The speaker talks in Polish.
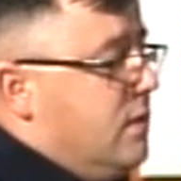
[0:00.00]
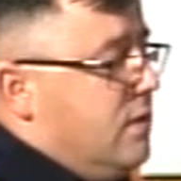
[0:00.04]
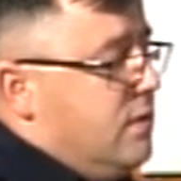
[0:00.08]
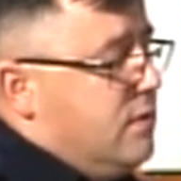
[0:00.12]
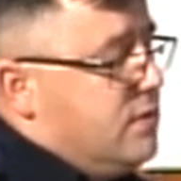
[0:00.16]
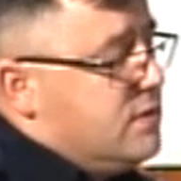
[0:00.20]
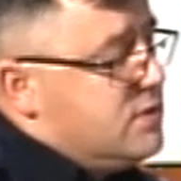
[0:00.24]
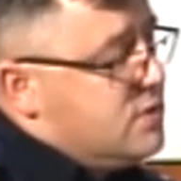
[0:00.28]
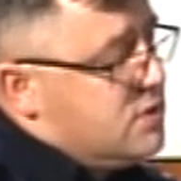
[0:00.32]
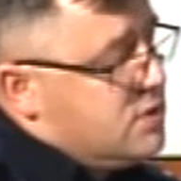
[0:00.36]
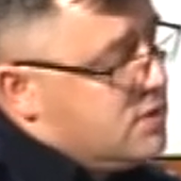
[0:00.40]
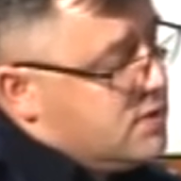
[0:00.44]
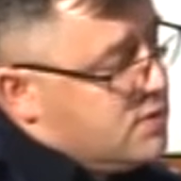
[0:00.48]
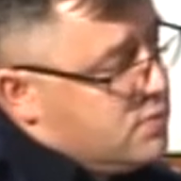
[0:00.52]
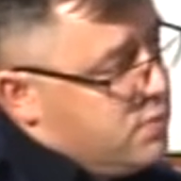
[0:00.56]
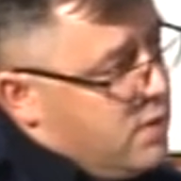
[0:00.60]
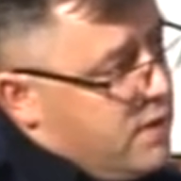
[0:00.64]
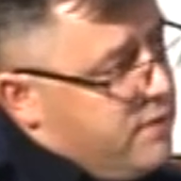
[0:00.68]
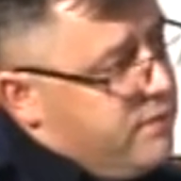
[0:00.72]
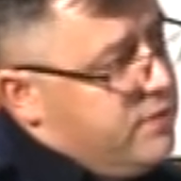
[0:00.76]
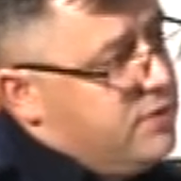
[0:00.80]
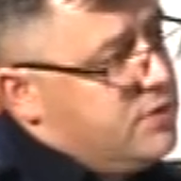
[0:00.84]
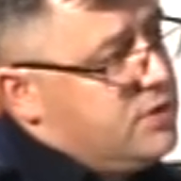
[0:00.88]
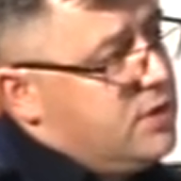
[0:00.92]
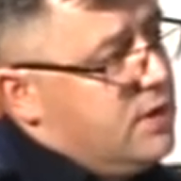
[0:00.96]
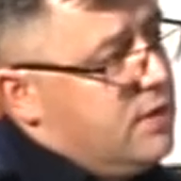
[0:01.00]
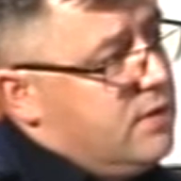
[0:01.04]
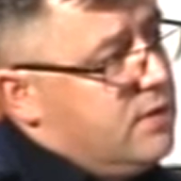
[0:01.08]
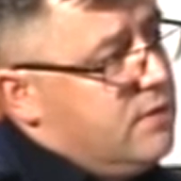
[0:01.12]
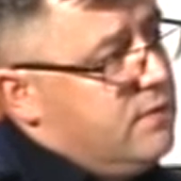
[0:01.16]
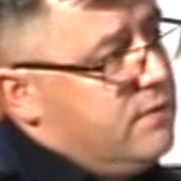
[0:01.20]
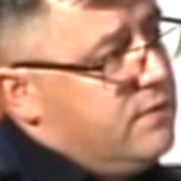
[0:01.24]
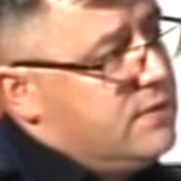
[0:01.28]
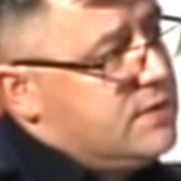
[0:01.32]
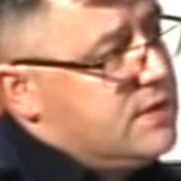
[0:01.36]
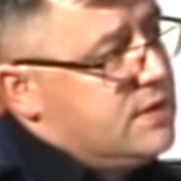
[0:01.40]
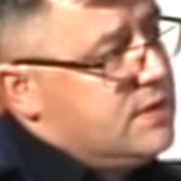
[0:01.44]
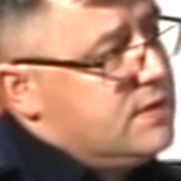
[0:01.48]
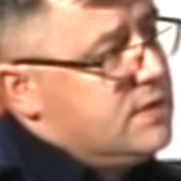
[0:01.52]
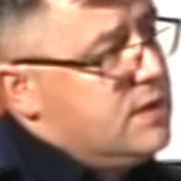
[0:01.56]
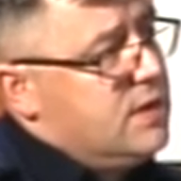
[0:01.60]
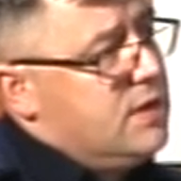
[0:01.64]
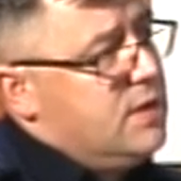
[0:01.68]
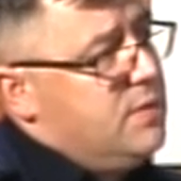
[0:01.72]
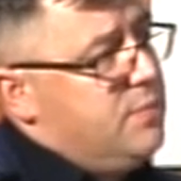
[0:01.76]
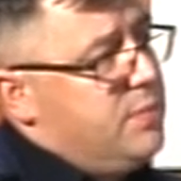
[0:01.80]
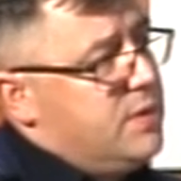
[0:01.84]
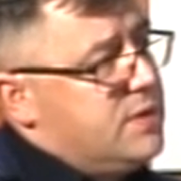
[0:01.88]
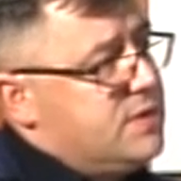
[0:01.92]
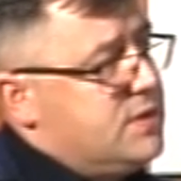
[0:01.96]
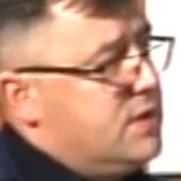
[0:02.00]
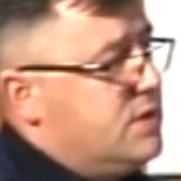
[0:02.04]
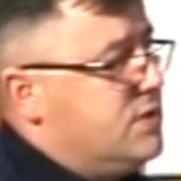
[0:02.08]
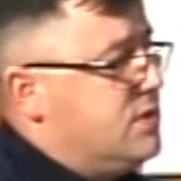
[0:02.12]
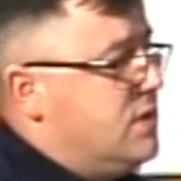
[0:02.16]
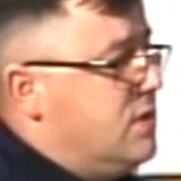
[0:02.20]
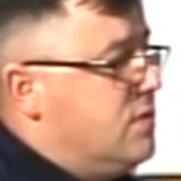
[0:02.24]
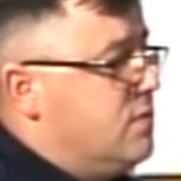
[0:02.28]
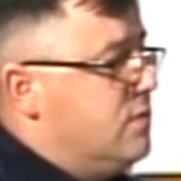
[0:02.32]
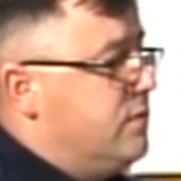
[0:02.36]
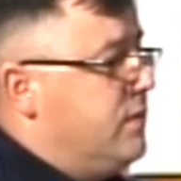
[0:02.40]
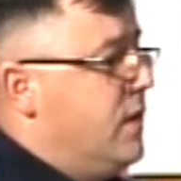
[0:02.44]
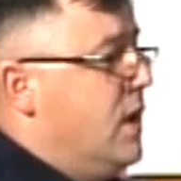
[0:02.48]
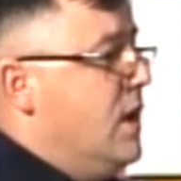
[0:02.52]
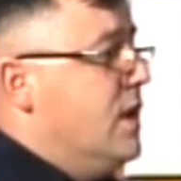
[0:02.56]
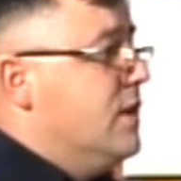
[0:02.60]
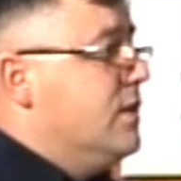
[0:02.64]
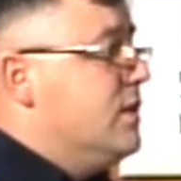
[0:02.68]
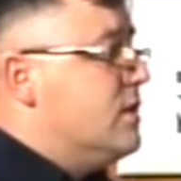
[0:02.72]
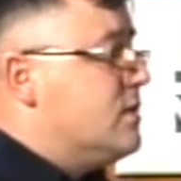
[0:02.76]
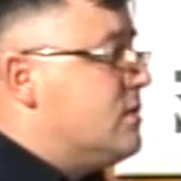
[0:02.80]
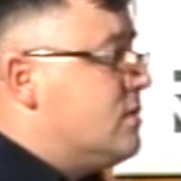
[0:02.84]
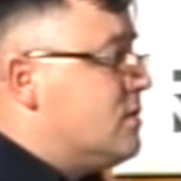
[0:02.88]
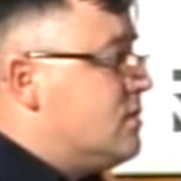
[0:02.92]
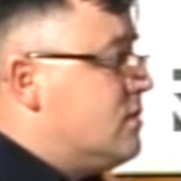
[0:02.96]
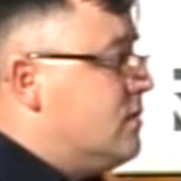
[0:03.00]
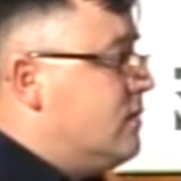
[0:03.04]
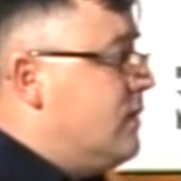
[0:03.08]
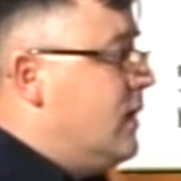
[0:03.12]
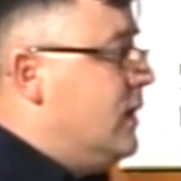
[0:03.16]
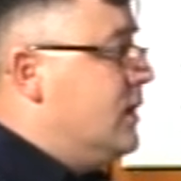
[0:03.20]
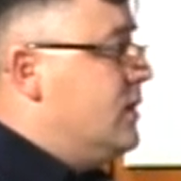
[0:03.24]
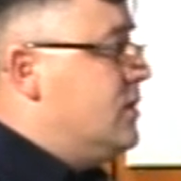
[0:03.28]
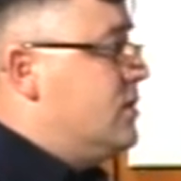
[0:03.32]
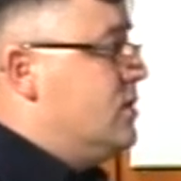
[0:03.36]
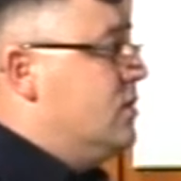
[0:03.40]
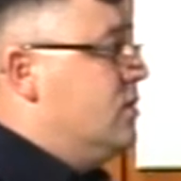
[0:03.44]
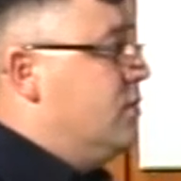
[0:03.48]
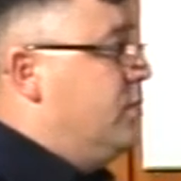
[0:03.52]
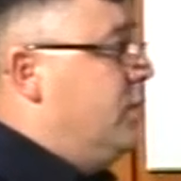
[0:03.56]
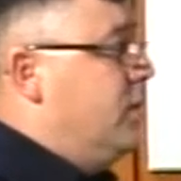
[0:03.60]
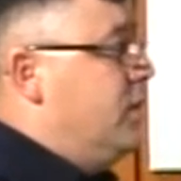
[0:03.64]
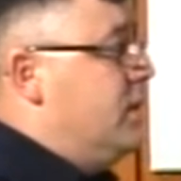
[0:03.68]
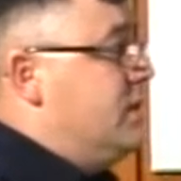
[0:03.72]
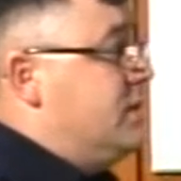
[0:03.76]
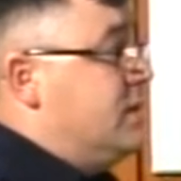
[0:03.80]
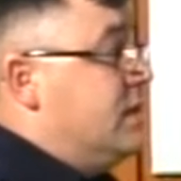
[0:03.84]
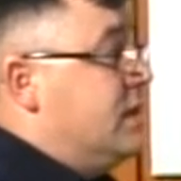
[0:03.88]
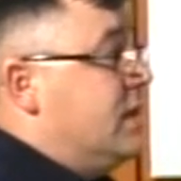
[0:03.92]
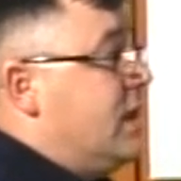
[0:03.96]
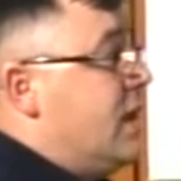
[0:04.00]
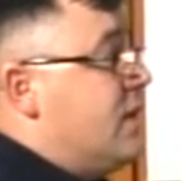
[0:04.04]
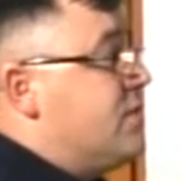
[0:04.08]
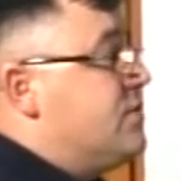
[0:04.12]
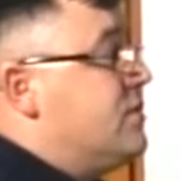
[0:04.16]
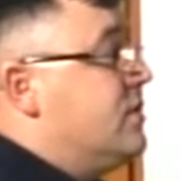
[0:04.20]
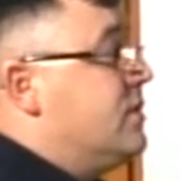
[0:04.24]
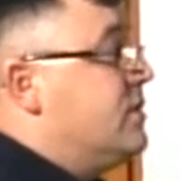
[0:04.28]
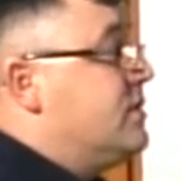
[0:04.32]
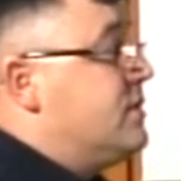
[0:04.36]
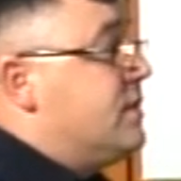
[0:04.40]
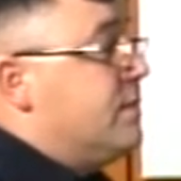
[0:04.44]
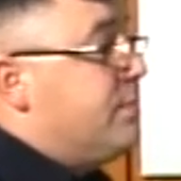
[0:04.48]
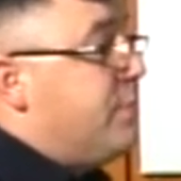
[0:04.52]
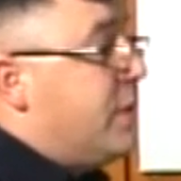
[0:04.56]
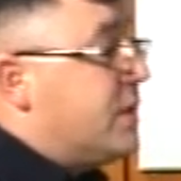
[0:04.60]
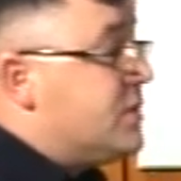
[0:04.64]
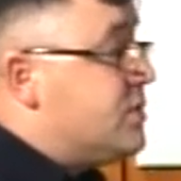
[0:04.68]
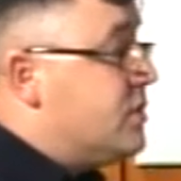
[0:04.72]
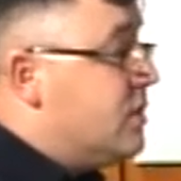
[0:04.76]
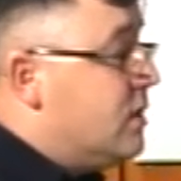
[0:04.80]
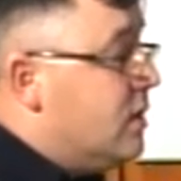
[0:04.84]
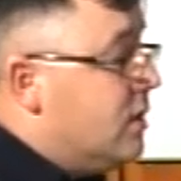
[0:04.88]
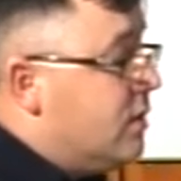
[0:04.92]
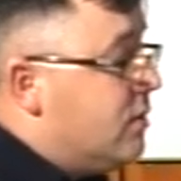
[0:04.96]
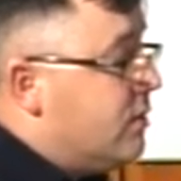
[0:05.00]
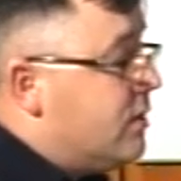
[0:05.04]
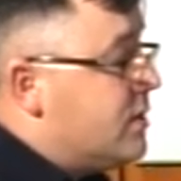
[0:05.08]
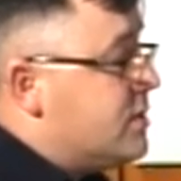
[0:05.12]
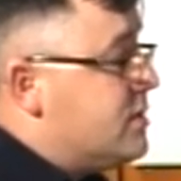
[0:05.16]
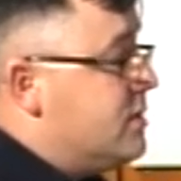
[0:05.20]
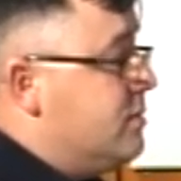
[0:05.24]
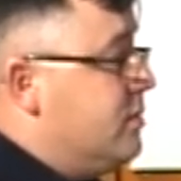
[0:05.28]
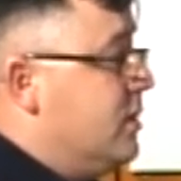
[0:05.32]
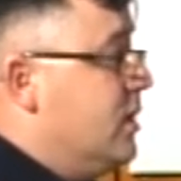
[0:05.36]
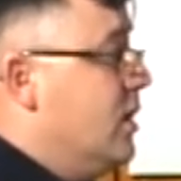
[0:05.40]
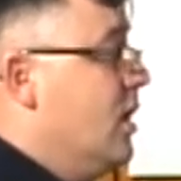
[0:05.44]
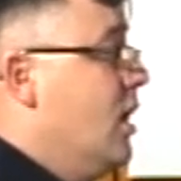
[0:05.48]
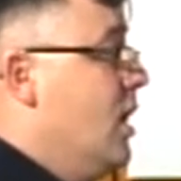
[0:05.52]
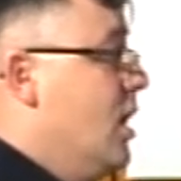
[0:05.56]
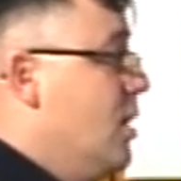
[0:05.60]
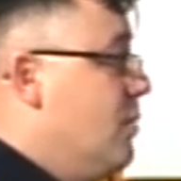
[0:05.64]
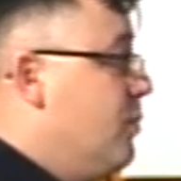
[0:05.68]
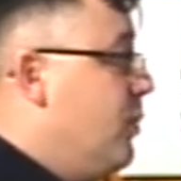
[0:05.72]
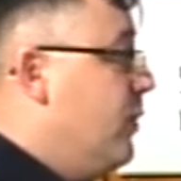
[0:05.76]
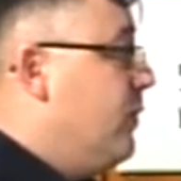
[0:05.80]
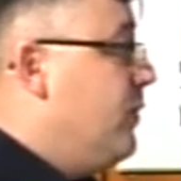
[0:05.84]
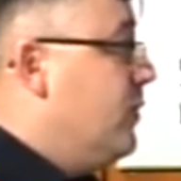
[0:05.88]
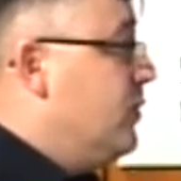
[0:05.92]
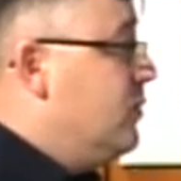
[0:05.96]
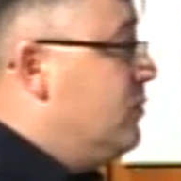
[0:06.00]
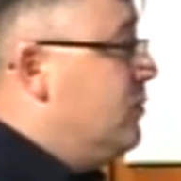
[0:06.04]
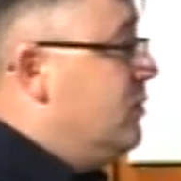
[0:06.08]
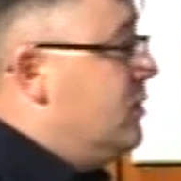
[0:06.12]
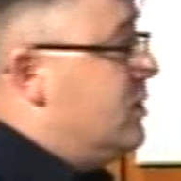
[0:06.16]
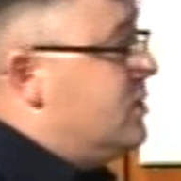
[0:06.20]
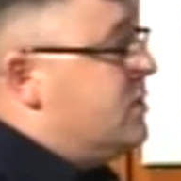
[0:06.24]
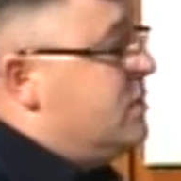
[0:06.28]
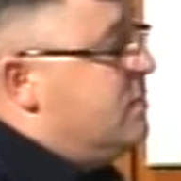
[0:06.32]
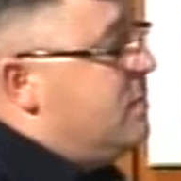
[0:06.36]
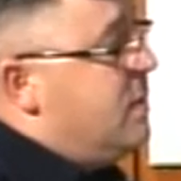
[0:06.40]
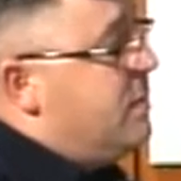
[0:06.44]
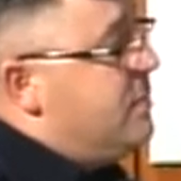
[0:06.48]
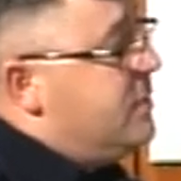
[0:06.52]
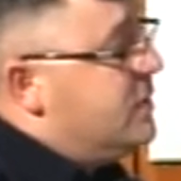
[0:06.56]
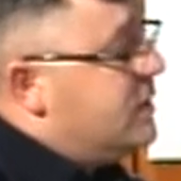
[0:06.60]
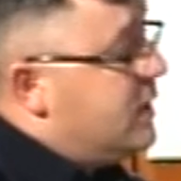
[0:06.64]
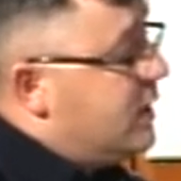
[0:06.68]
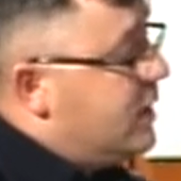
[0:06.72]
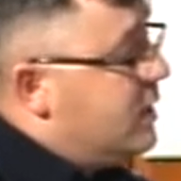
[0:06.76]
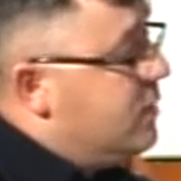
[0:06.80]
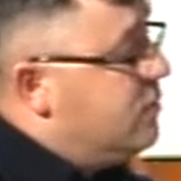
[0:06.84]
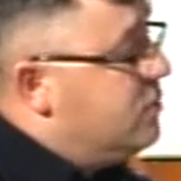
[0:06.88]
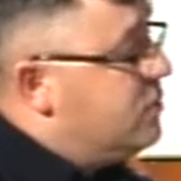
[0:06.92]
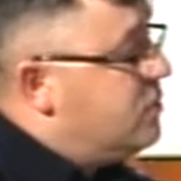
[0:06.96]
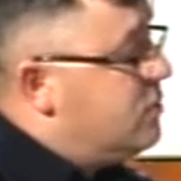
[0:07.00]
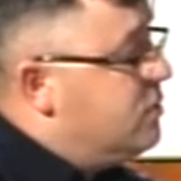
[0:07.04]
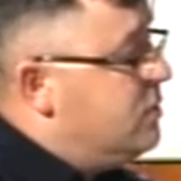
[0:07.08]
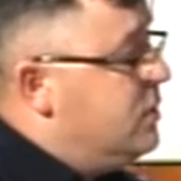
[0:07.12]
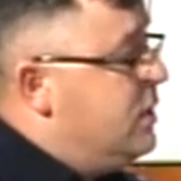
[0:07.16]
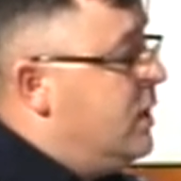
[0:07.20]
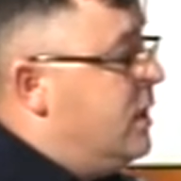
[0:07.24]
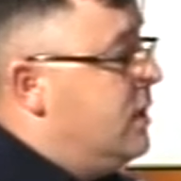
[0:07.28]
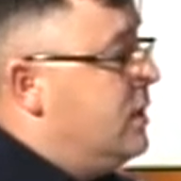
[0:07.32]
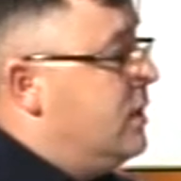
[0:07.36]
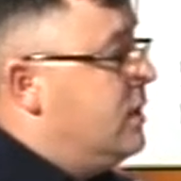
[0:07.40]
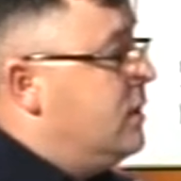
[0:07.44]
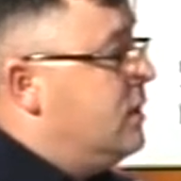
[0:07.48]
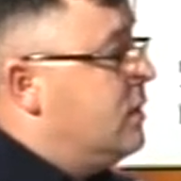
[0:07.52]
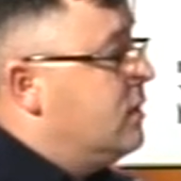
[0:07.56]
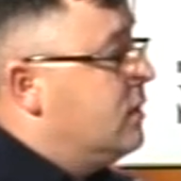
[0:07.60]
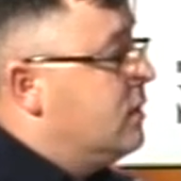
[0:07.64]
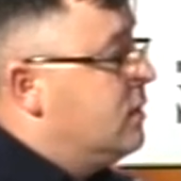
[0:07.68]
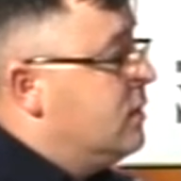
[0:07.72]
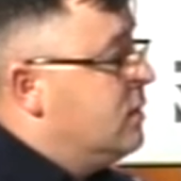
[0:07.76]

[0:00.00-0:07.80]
złe wysadzanie pasażerów, niestosowanie się do poleceń, każdy chce patrzy tylko na siebie, powoduje, że mamy takie utrudnienia. No